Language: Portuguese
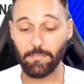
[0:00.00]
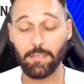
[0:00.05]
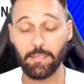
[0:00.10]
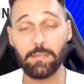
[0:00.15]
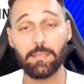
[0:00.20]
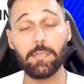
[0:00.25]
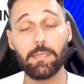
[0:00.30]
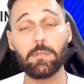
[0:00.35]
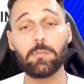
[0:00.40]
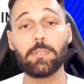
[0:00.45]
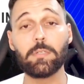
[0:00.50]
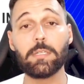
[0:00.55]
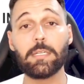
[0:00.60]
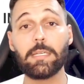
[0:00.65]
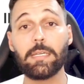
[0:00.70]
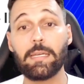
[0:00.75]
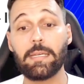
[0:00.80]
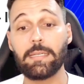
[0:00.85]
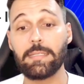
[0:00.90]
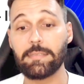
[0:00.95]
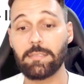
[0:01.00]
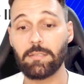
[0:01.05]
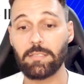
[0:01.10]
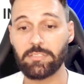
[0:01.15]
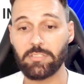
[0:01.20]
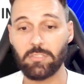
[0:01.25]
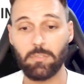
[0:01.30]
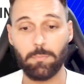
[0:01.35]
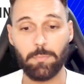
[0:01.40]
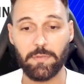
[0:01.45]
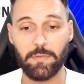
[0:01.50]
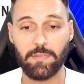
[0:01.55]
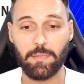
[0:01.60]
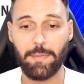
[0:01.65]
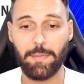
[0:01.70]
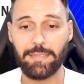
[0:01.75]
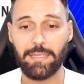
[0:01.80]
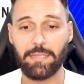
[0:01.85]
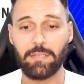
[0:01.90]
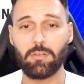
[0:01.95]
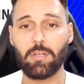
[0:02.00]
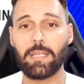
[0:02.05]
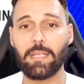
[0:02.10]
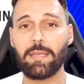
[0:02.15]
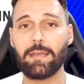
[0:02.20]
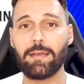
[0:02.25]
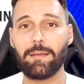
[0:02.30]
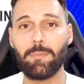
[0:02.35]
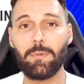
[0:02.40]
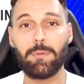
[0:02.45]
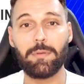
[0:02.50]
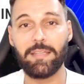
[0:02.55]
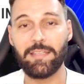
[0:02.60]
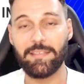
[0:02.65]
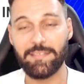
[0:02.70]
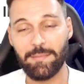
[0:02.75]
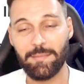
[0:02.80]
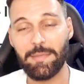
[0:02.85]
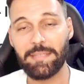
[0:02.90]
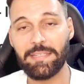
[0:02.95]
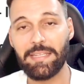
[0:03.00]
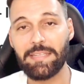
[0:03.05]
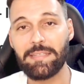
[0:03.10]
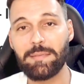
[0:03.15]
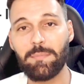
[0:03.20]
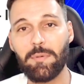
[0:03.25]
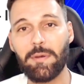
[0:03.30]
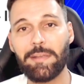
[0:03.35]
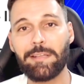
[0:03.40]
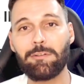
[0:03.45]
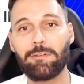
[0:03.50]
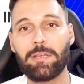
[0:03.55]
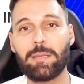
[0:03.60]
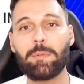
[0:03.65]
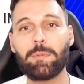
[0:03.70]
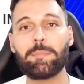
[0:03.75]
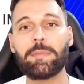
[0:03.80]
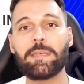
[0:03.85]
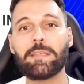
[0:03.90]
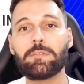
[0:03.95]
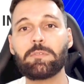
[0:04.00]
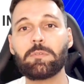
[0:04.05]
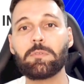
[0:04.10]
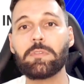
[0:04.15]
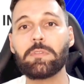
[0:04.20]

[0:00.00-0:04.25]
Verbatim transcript: Então, então, Alexandre, eu posso ser mandado, qualquer, é, ser mandado embora a qualquer momento.